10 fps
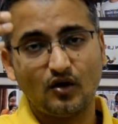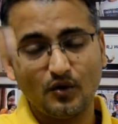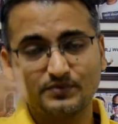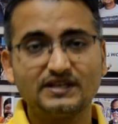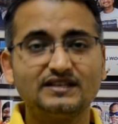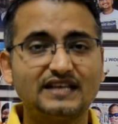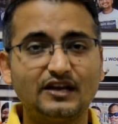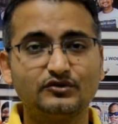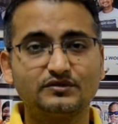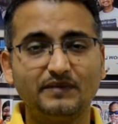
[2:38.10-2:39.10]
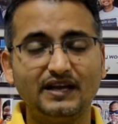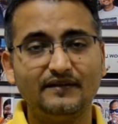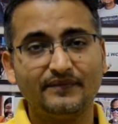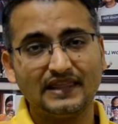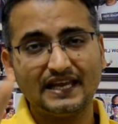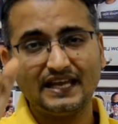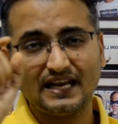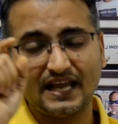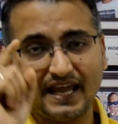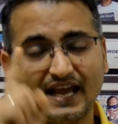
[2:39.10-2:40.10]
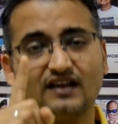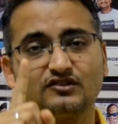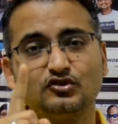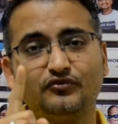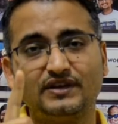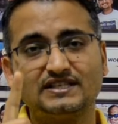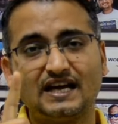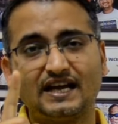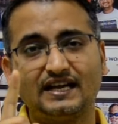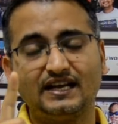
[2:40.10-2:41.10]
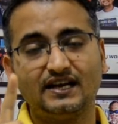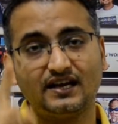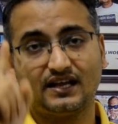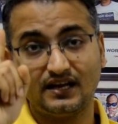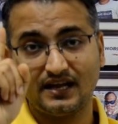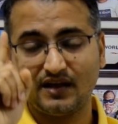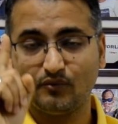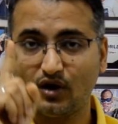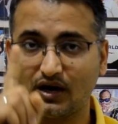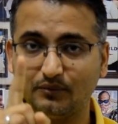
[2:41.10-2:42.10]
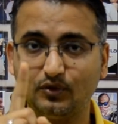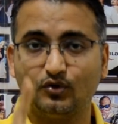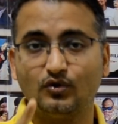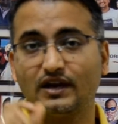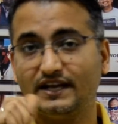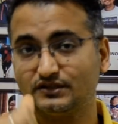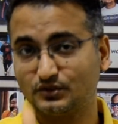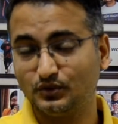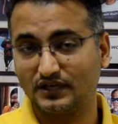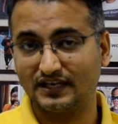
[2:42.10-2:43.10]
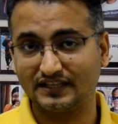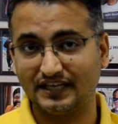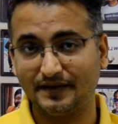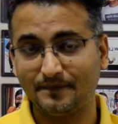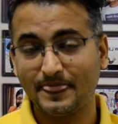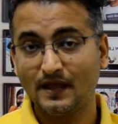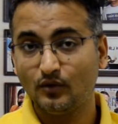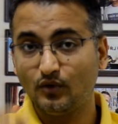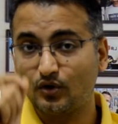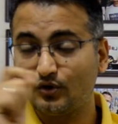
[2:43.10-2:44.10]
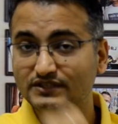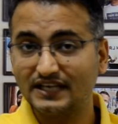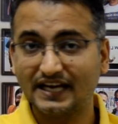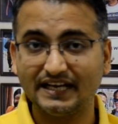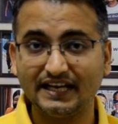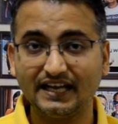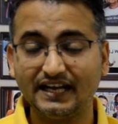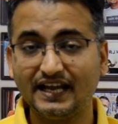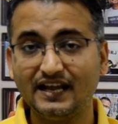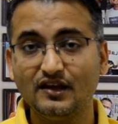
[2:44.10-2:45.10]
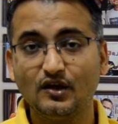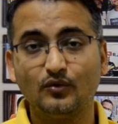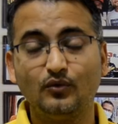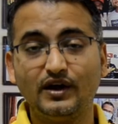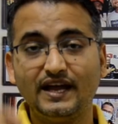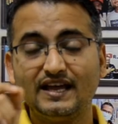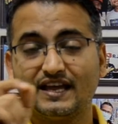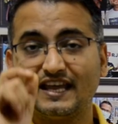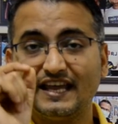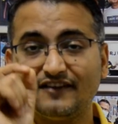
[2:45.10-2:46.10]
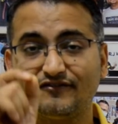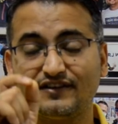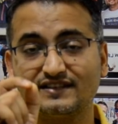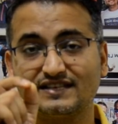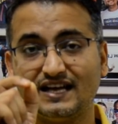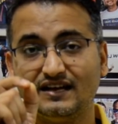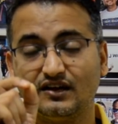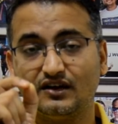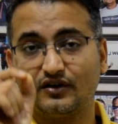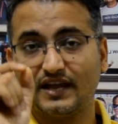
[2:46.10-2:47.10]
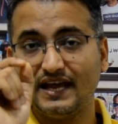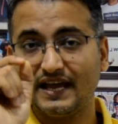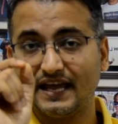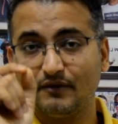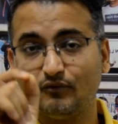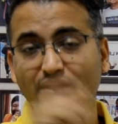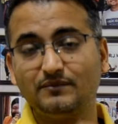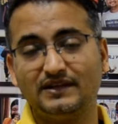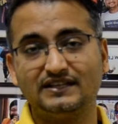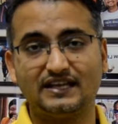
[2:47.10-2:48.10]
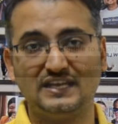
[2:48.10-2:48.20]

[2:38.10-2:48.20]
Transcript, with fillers: ऑप्शंस हैं उसमें लेकिन एक जो वीज़ा कैटेगरी है वो हम लोगों के लिए सूट करता है वो कौन सा कैटेगरी है वो है ई वीज़ा ओके वन मंथ के